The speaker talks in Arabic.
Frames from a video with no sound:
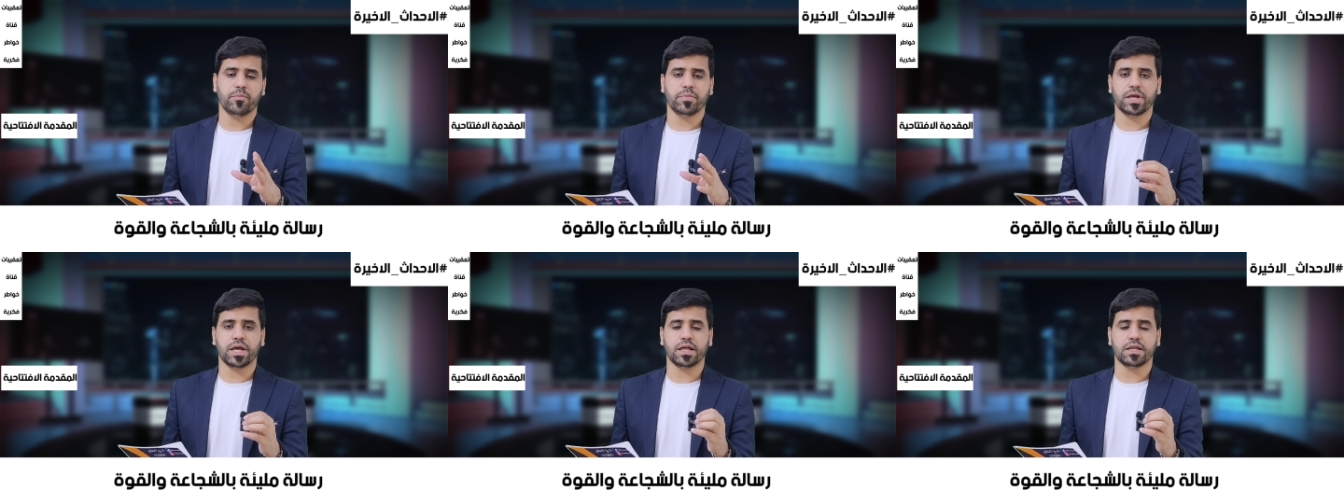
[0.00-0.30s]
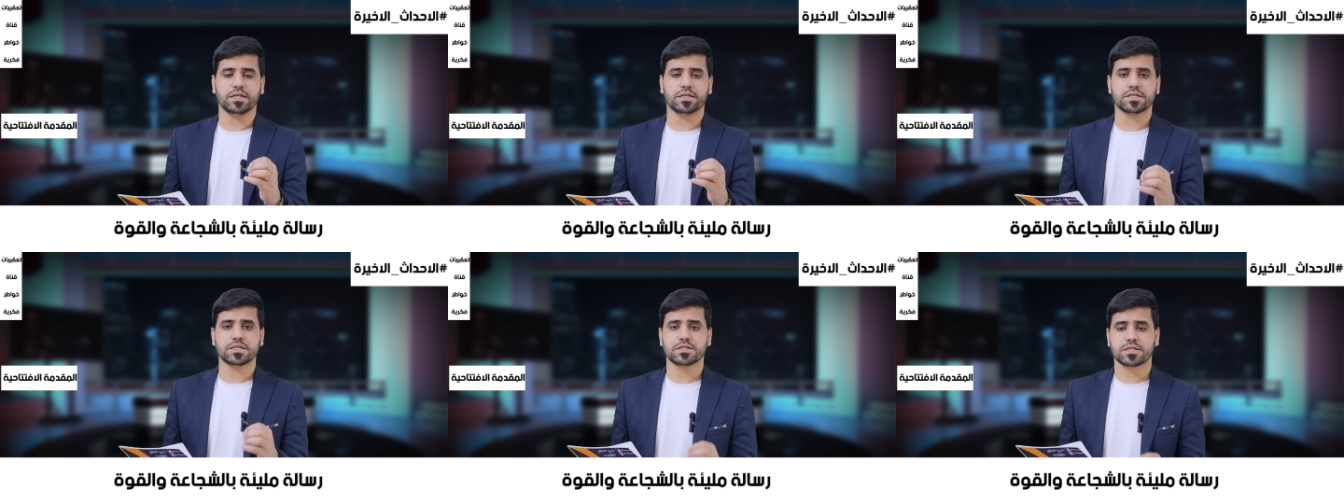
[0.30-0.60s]

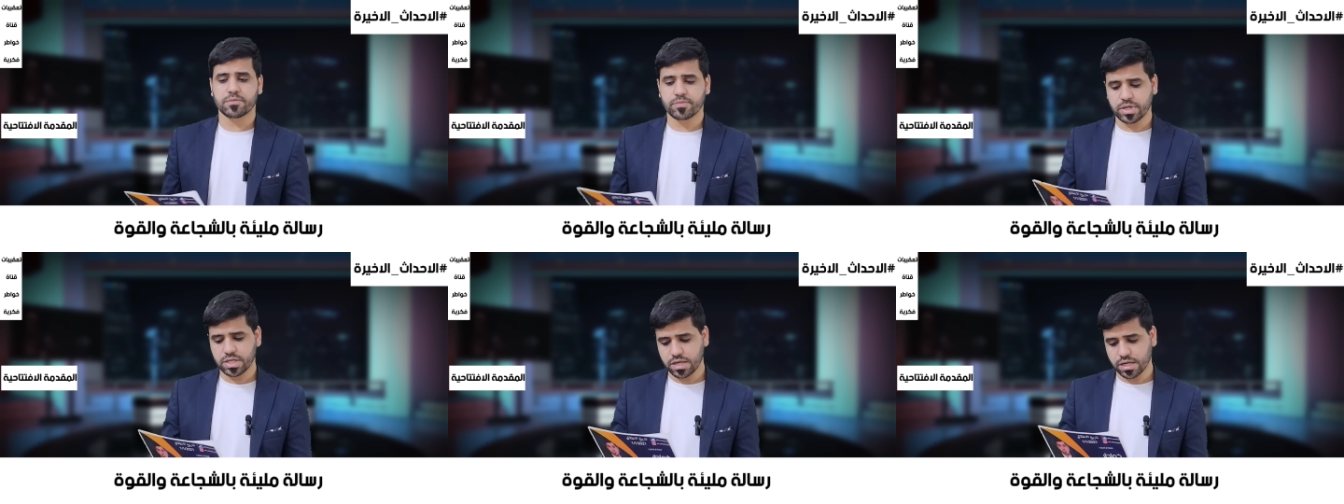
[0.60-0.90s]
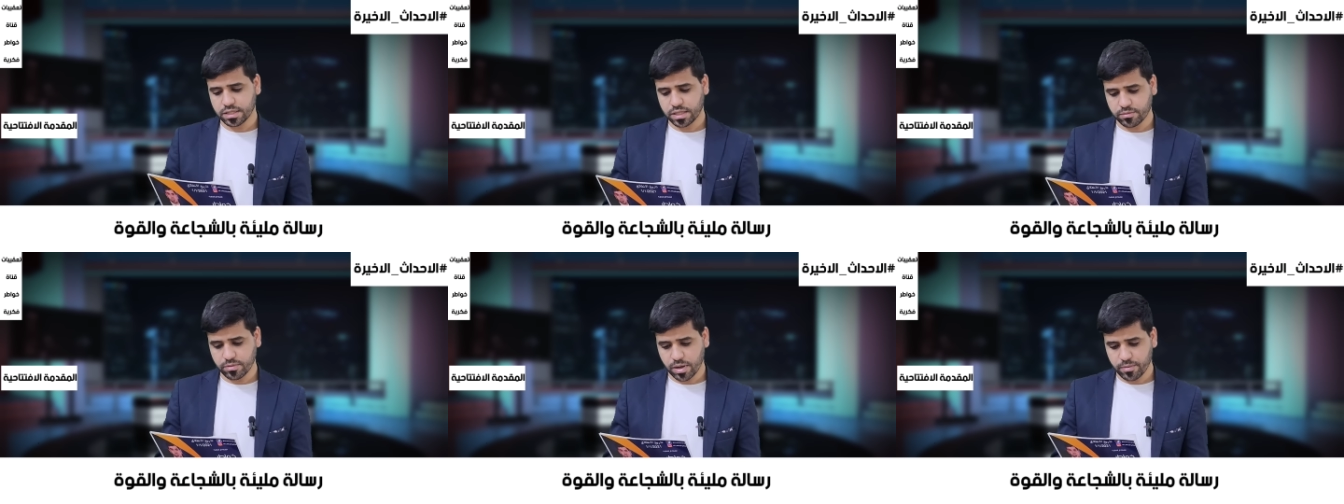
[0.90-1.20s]
بها لنستمع
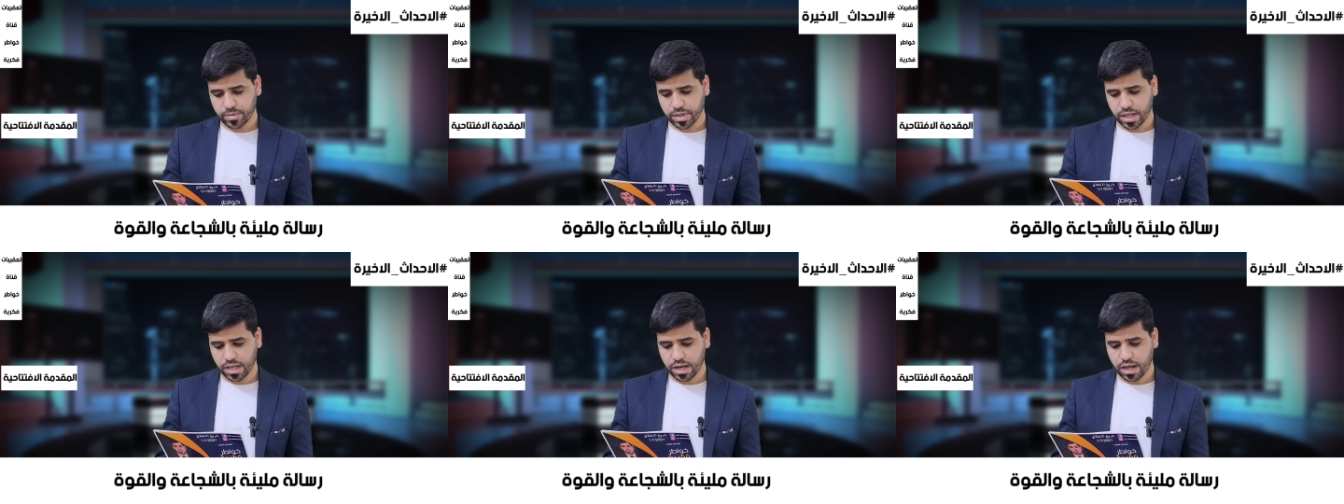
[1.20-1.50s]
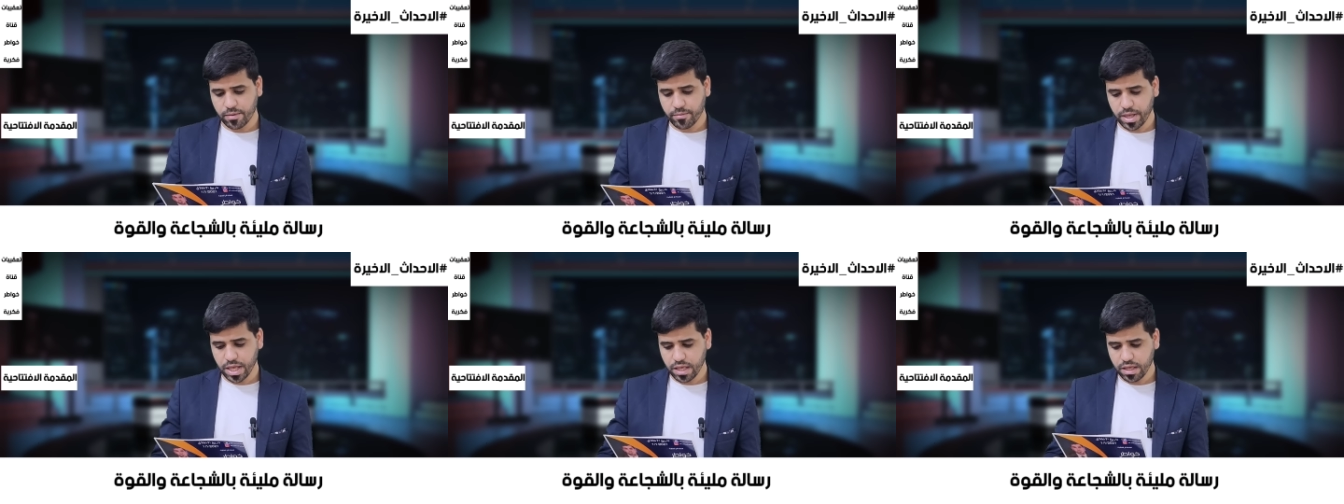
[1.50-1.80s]
إلى تمام
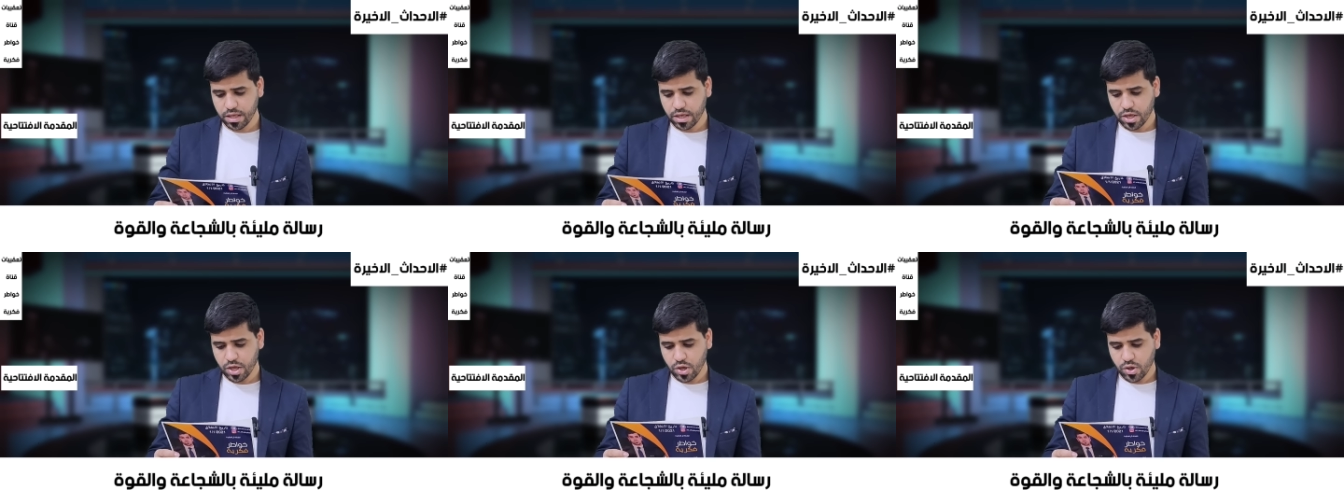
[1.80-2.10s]
كلامها